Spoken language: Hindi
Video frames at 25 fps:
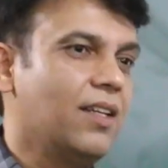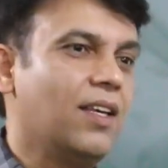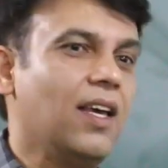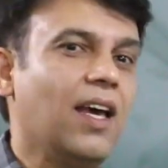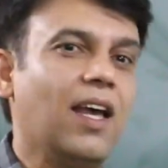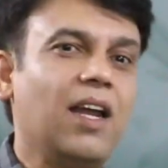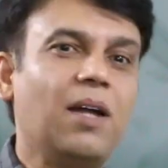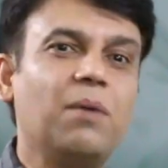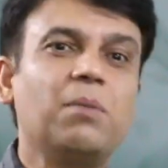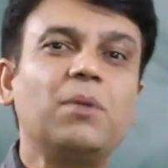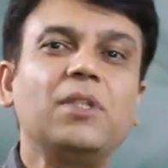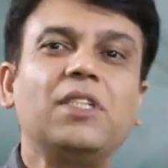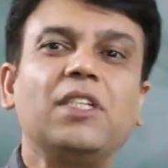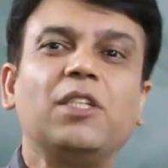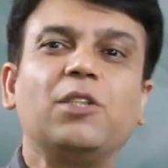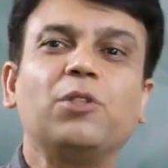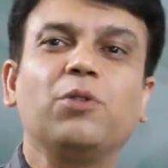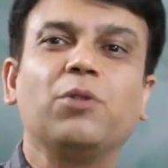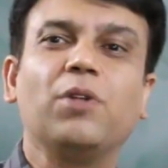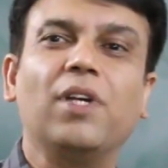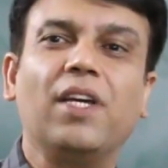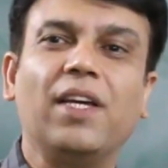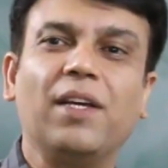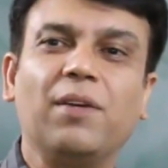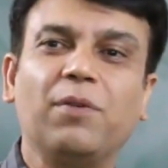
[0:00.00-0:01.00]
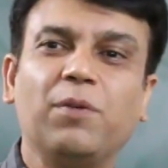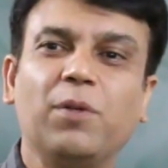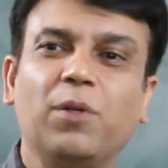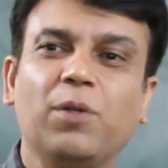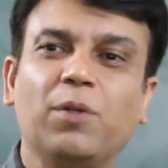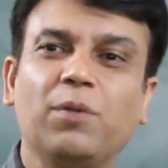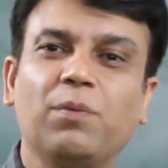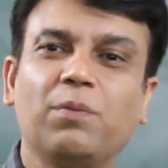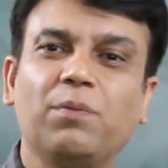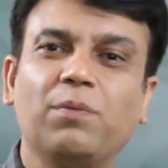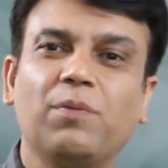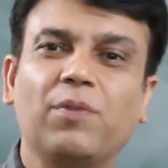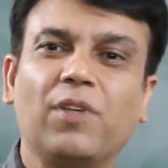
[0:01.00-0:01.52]
11 बजे जो है वो
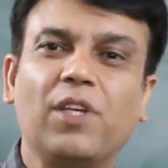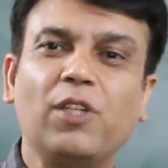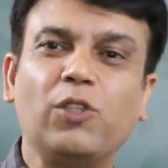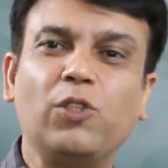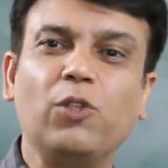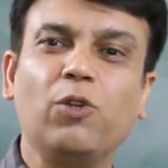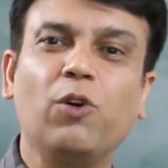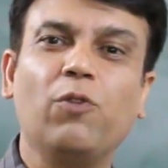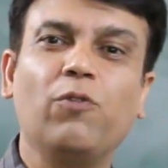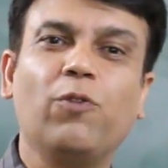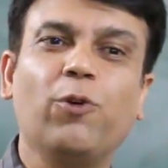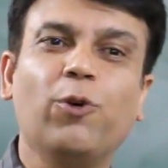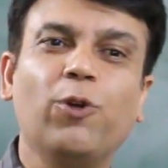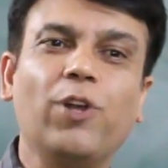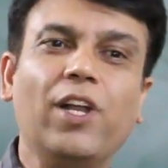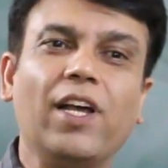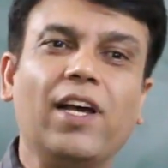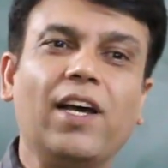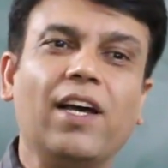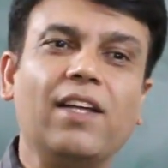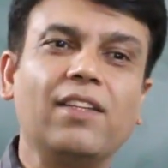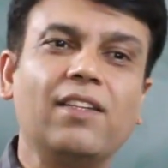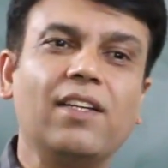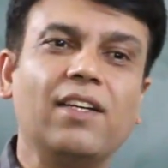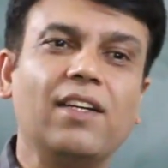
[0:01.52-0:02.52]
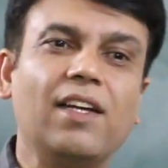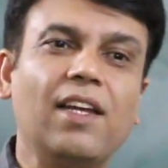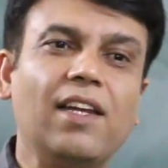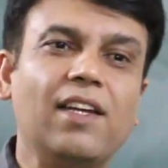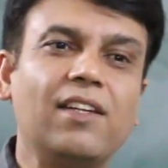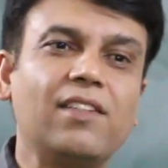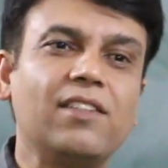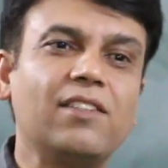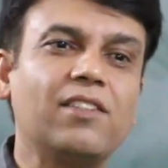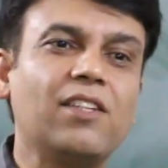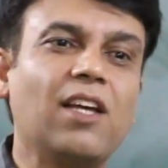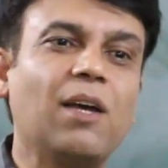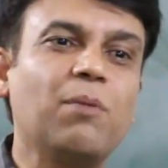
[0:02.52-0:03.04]
किसी को फ़ोन लगाते हैं
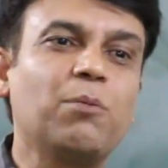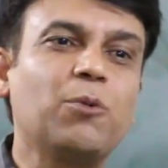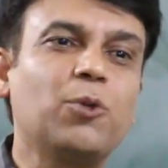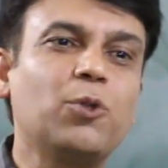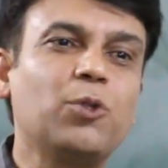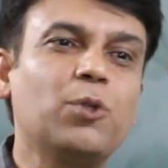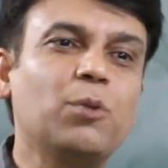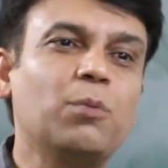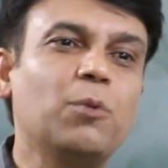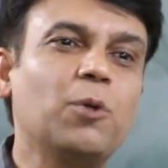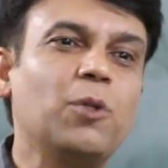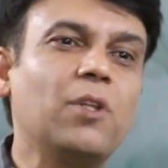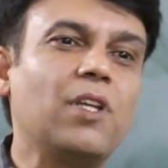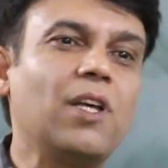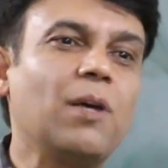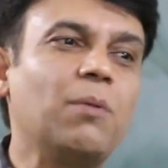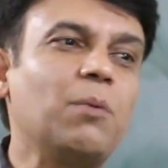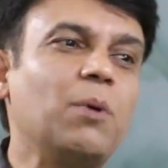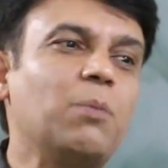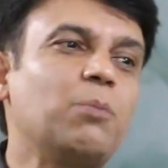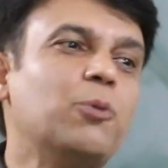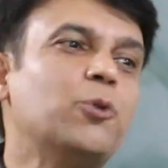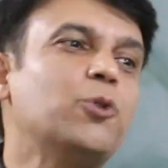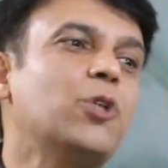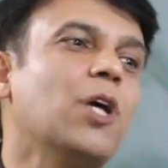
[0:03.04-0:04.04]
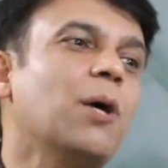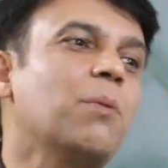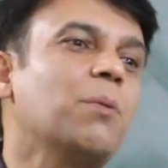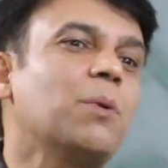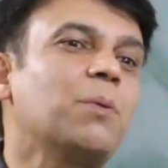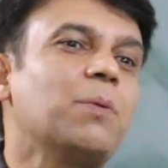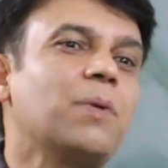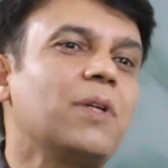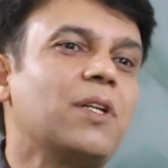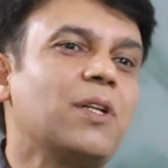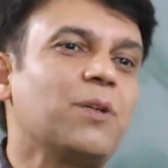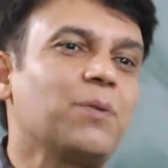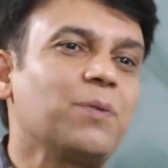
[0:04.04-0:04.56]
कलेक्टर साहब को तो बोलते हैं अभी पूजा
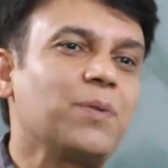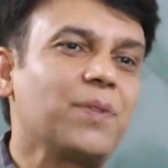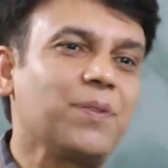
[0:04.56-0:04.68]
में बैठे